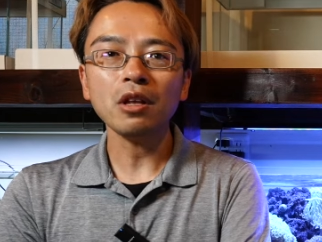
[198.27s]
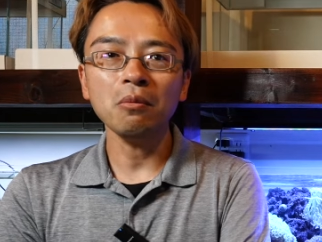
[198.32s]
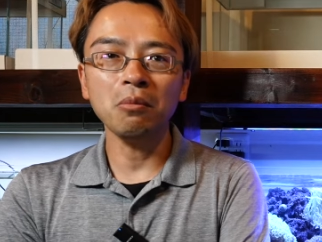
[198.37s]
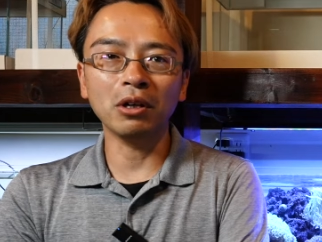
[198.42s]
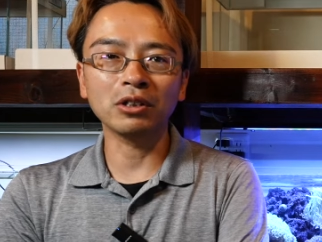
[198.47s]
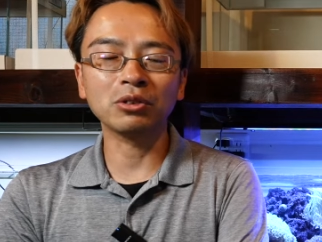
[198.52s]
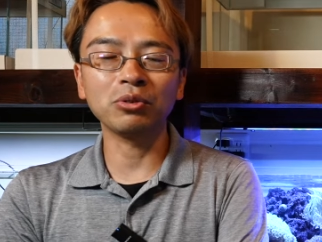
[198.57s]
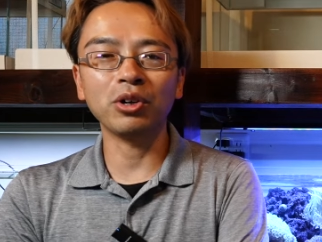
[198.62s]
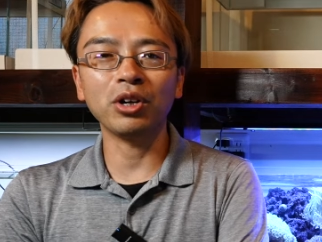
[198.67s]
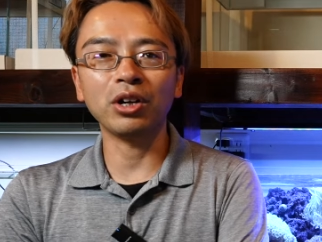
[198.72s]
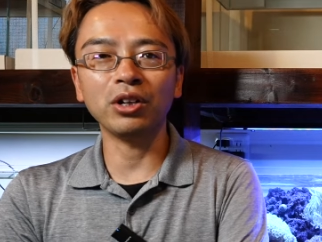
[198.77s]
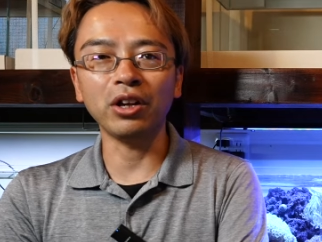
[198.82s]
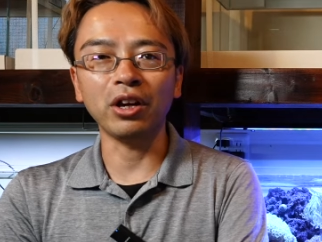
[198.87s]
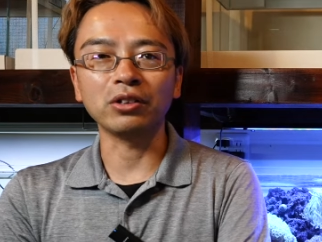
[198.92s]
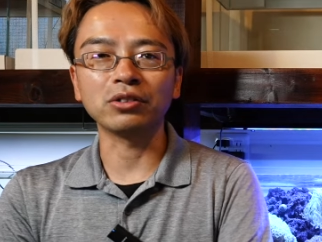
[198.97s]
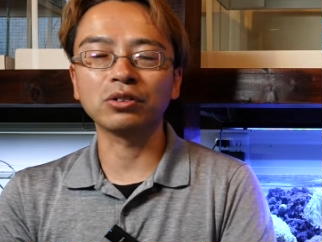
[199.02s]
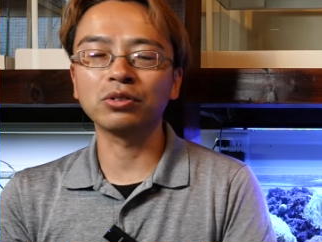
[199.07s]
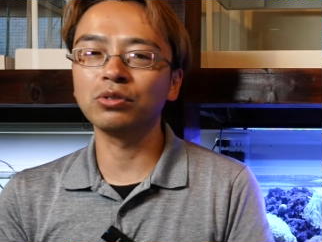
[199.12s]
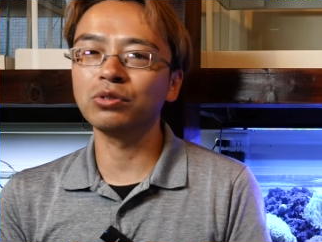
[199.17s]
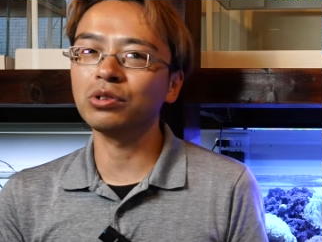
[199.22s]
まあそれが
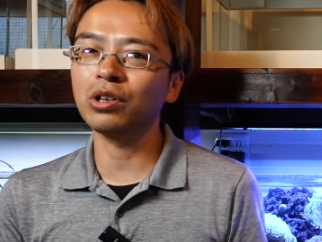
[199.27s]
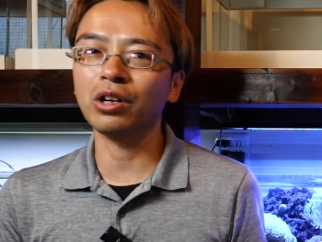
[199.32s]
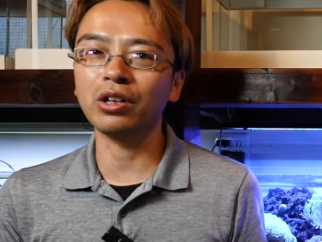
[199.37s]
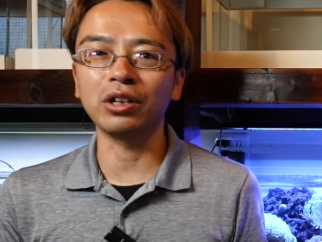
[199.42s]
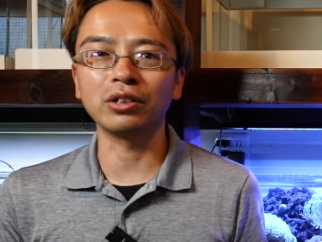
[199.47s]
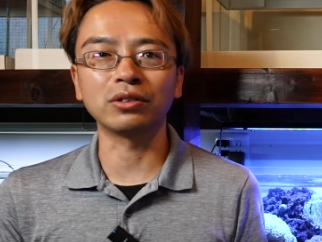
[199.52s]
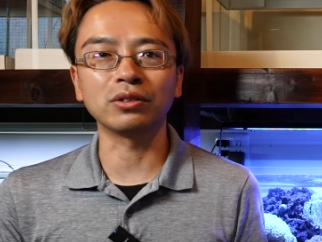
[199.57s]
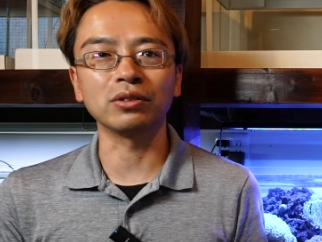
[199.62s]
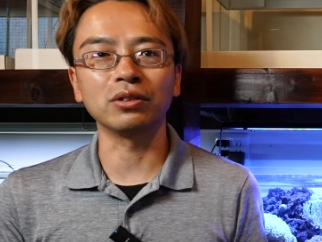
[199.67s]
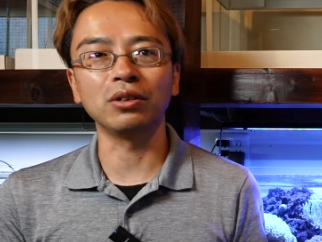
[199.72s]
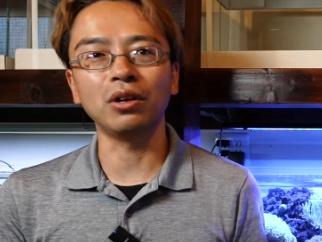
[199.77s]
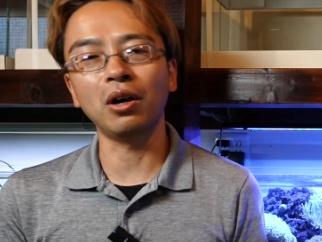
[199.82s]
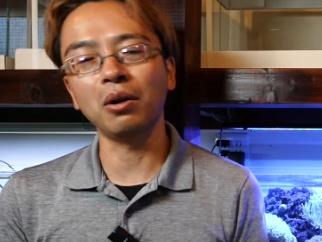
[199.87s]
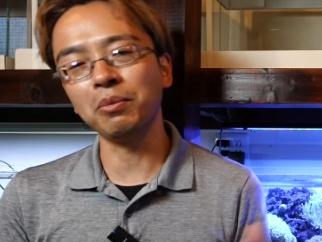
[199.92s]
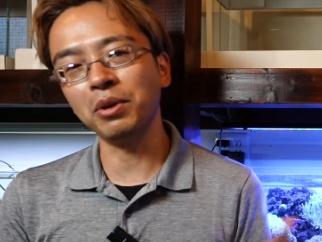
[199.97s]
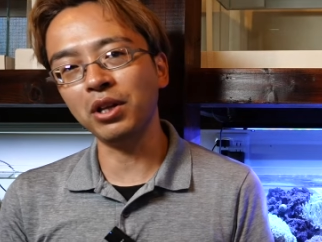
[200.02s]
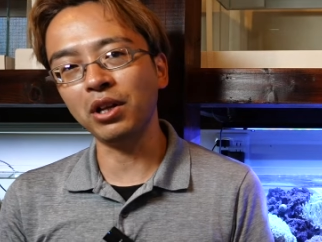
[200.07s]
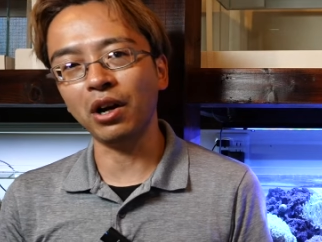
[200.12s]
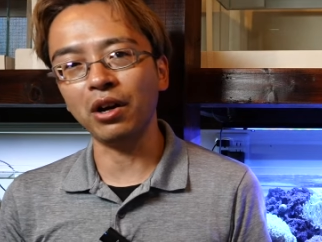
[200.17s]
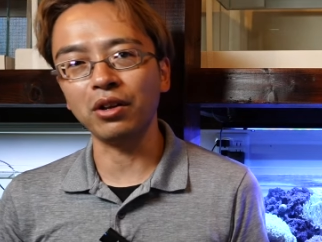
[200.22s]
ね数ヶ月あ
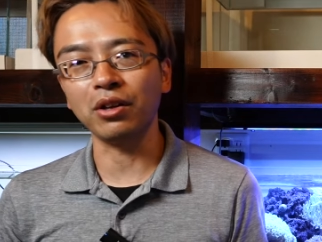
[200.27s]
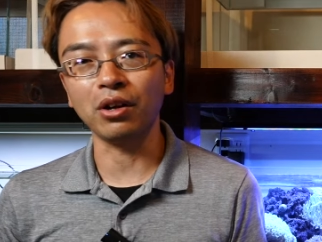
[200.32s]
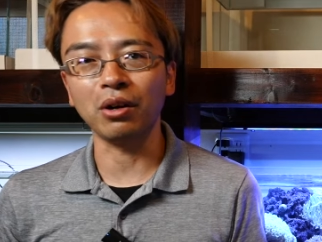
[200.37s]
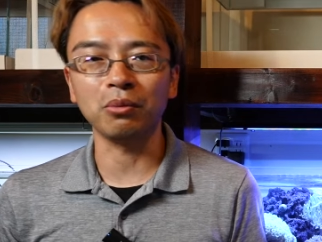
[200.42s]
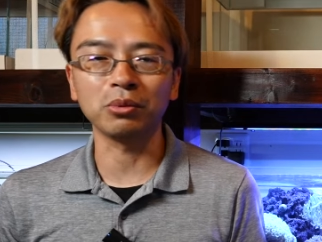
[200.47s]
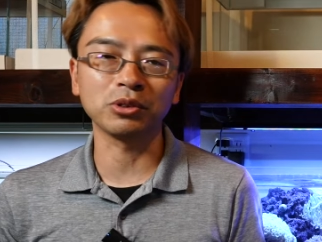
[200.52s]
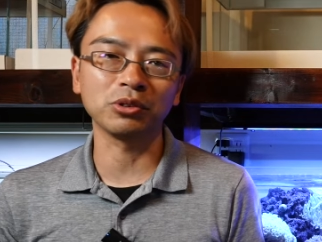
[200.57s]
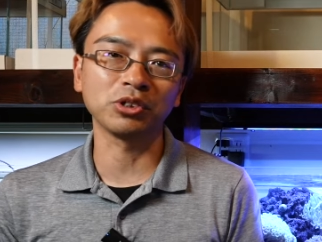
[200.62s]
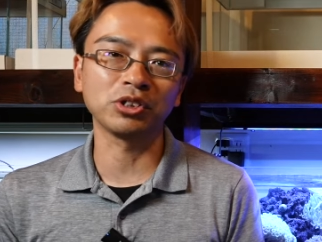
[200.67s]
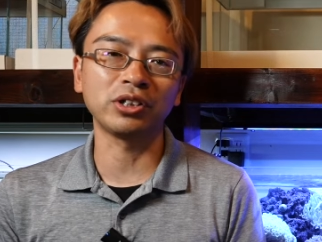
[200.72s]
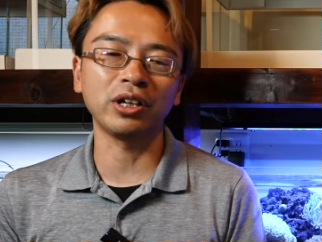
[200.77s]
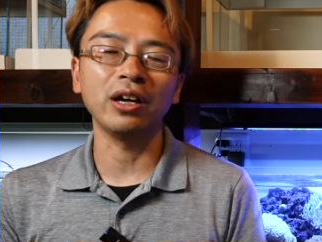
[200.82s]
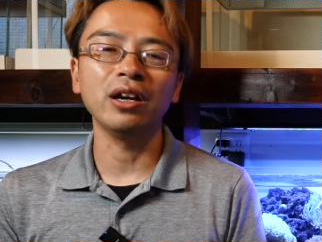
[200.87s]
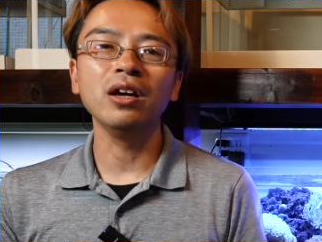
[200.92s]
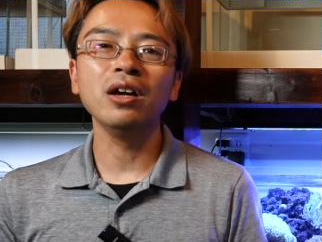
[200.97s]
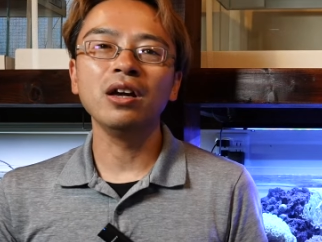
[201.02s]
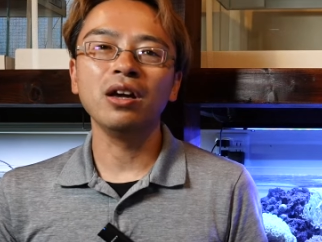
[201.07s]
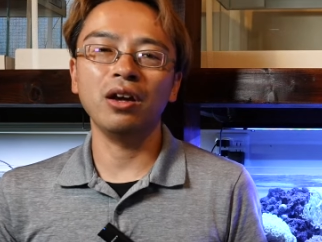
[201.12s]
見ないなそして